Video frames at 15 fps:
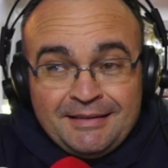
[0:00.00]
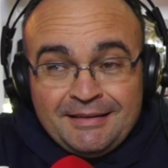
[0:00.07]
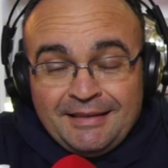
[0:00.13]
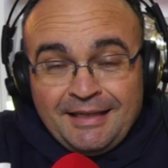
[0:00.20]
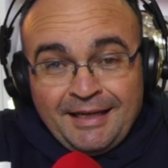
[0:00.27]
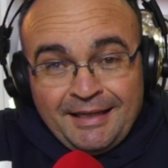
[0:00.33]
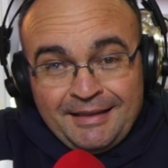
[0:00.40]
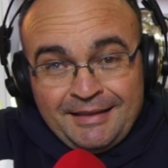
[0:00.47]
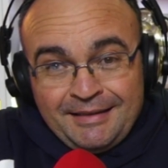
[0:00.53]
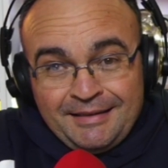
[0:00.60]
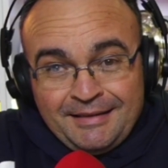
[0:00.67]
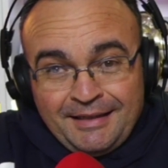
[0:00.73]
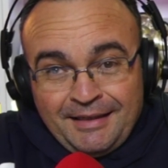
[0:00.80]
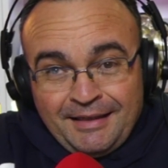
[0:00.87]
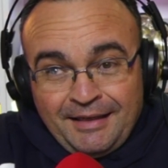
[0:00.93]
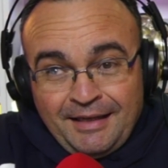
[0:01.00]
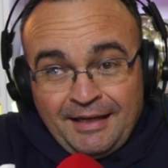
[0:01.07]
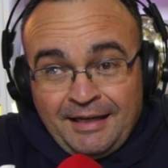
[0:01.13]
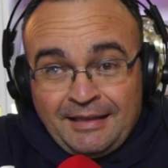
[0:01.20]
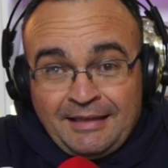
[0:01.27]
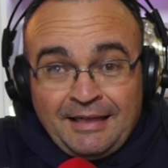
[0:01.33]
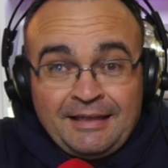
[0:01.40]
ahí a, a,
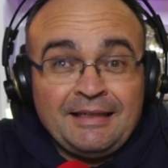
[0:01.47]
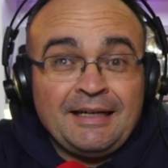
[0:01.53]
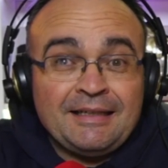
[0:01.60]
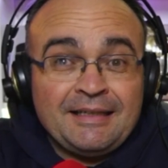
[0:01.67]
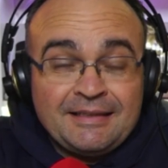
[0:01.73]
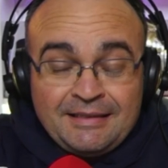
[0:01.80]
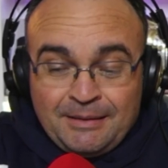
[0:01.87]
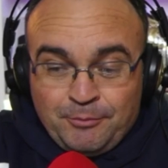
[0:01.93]
ganarle al que se le